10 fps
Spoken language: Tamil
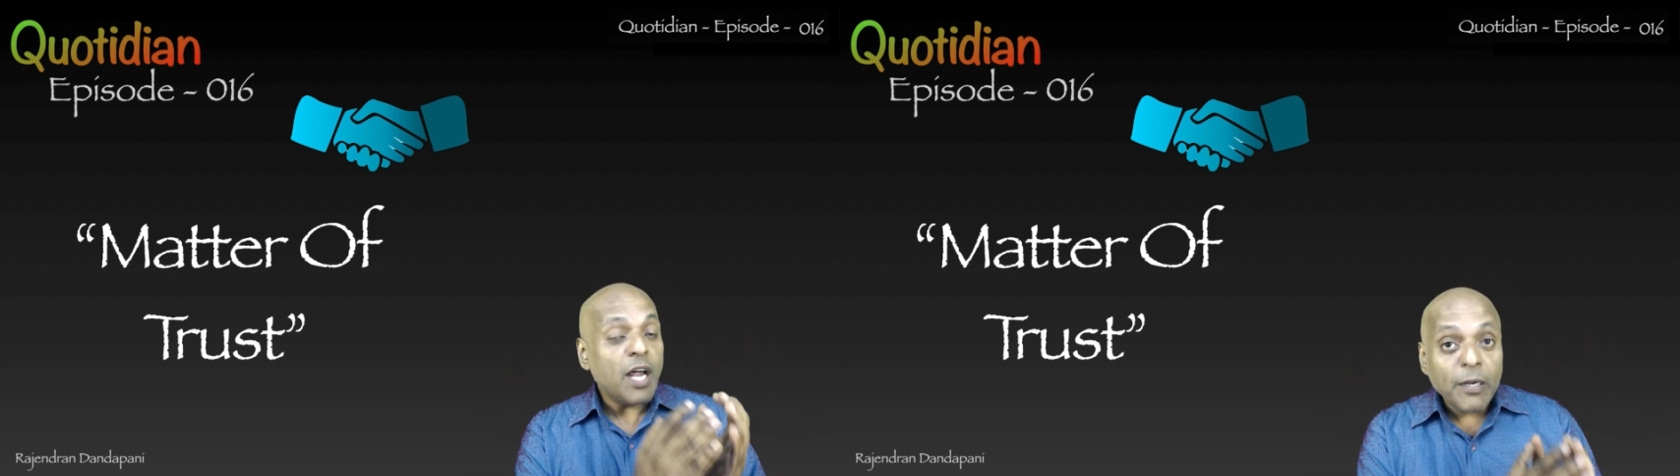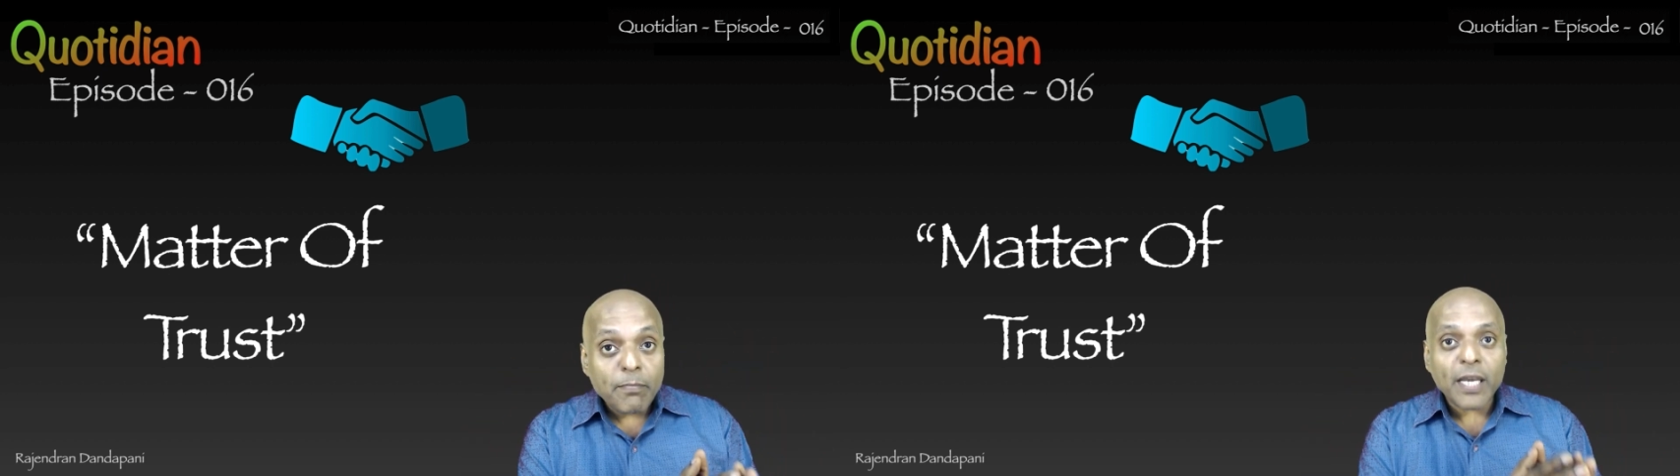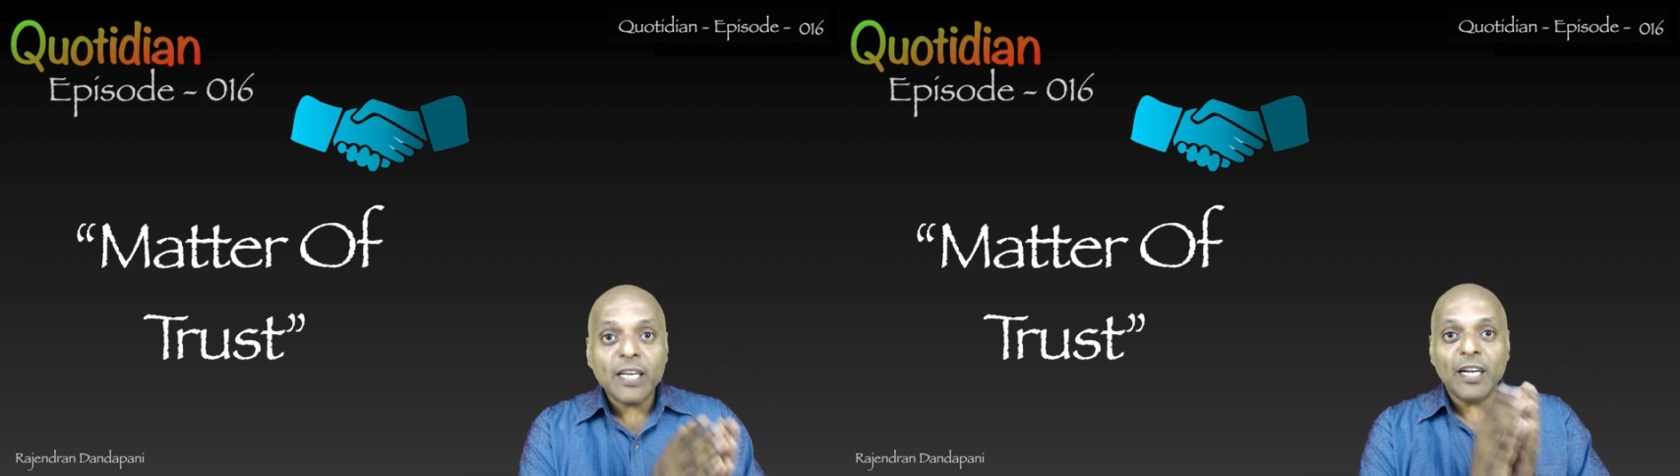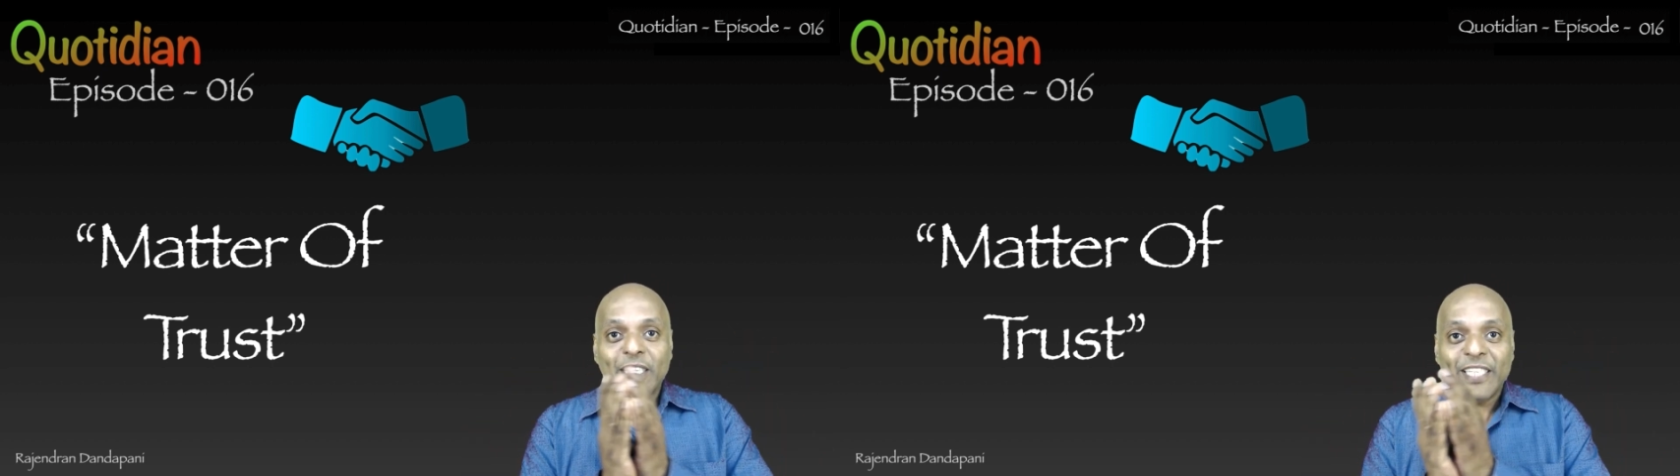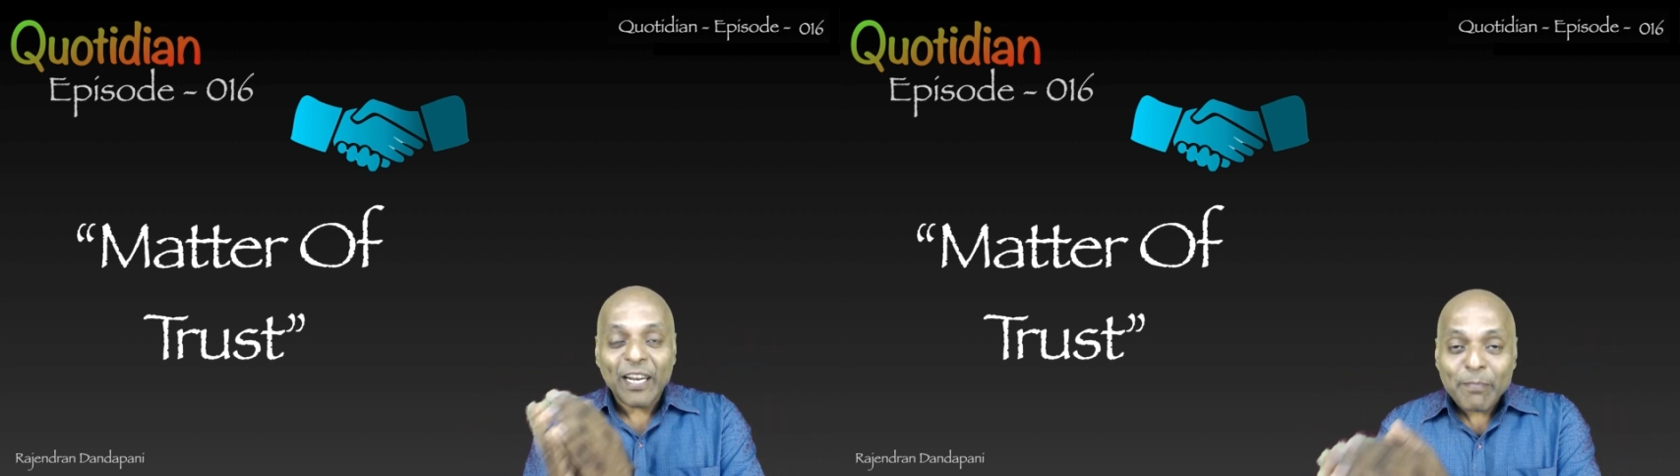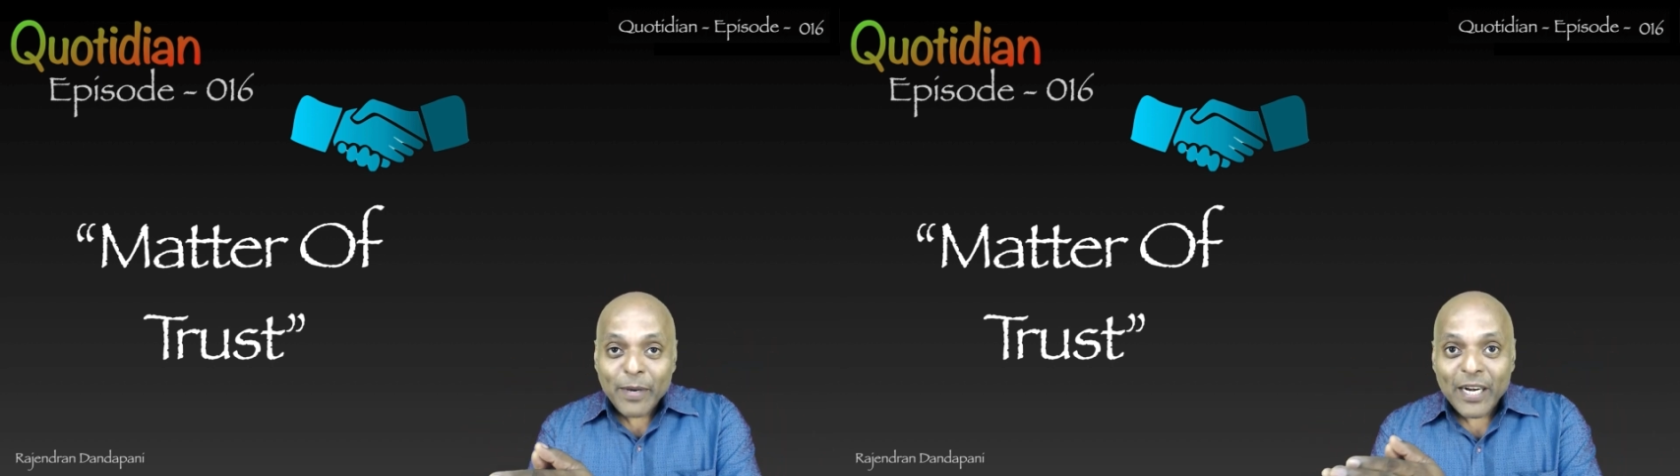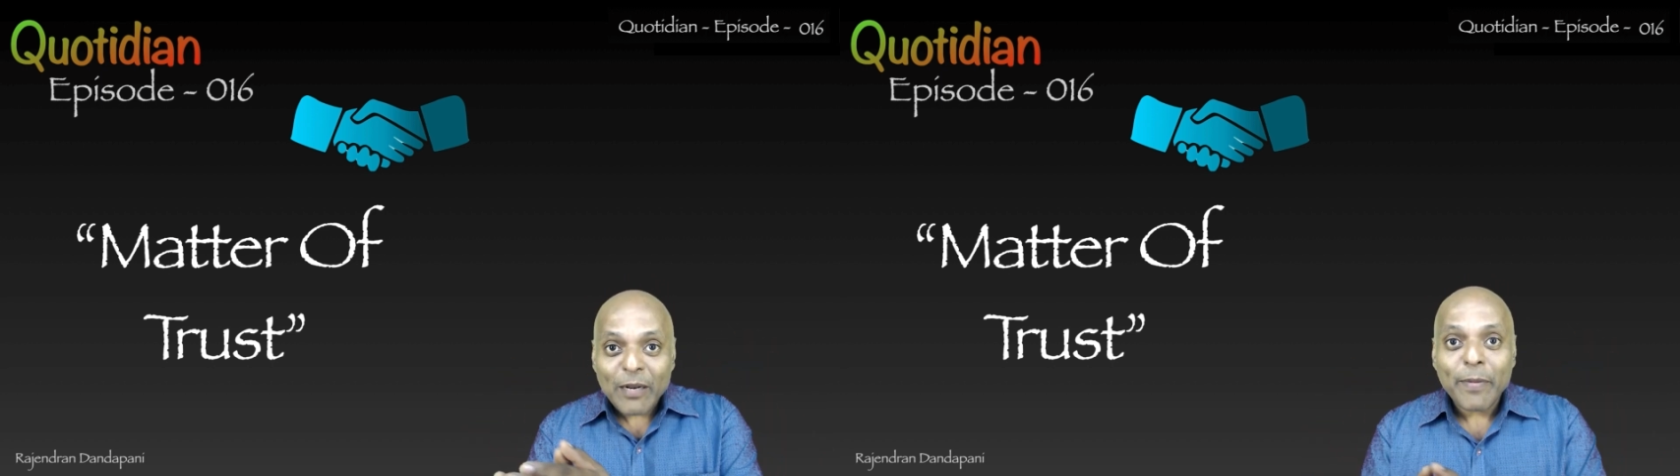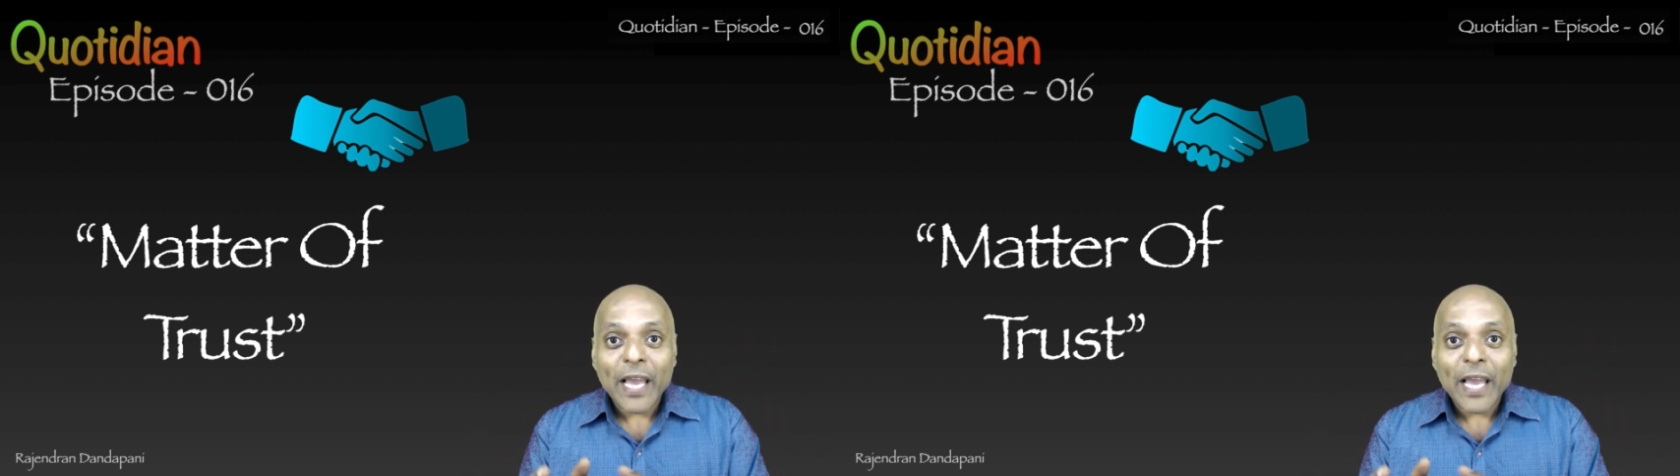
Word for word: நண்பர்கள் நண்பர்கள்